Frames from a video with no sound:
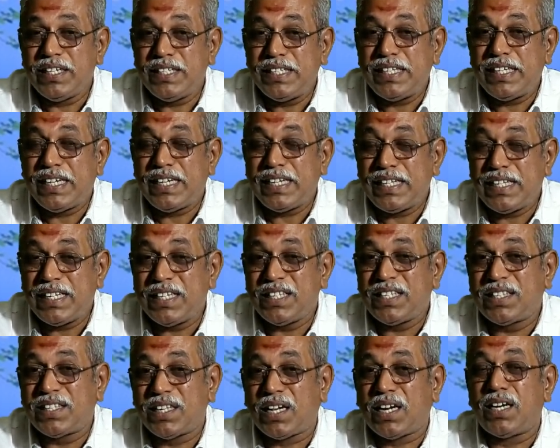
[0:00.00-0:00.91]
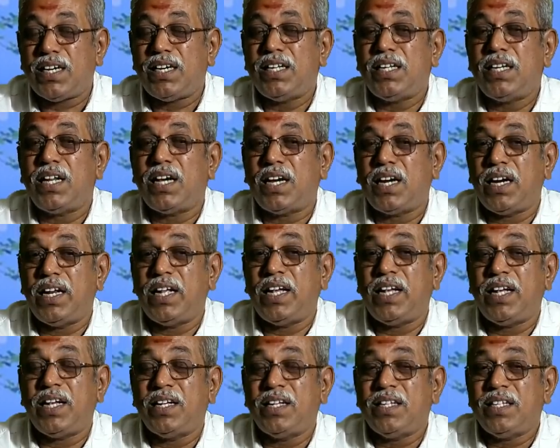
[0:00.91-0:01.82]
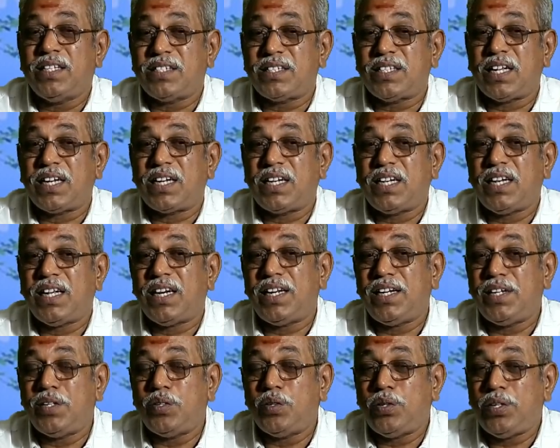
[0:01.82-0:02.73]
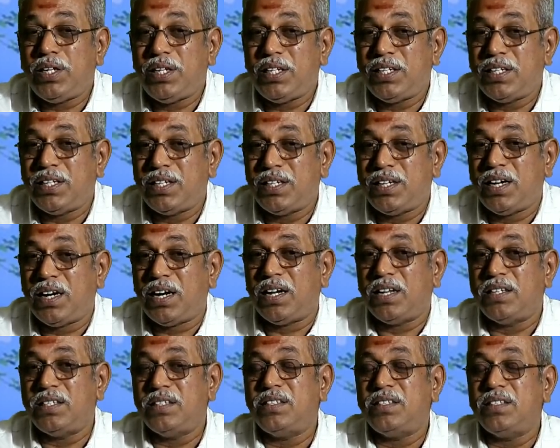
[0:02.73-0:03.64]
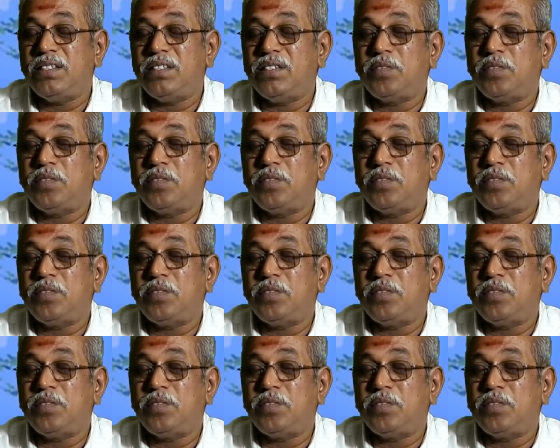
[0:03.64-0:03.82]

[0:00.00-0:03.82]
இயங்கி தாண்டினாலே சர்க்கரை நோய் இருக்காது